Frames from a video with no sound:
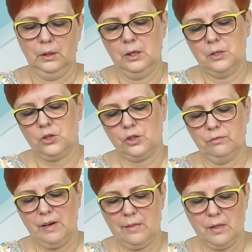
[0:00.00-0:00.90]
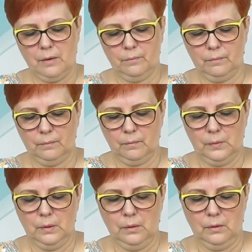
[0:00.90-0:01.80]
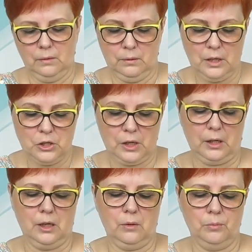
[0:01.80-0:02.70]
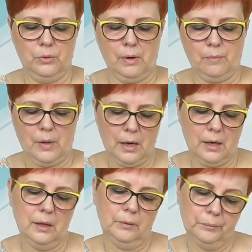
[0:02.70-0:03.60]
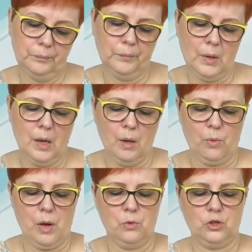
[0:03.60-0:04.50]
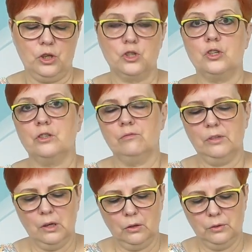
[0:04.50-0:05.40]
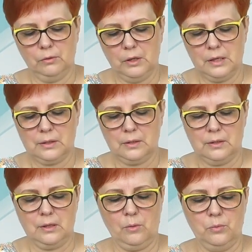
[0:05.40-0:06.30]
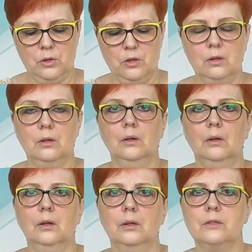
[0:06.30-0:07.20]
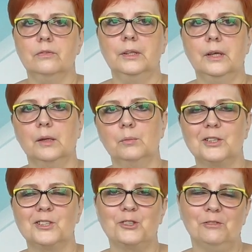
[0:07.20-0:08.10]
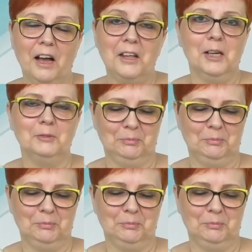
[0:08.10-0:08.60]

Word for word: i zszywane. Też takie robiłam, no ale powiem szczerze, że wygodą jest zrobić sweterek bez zszywania.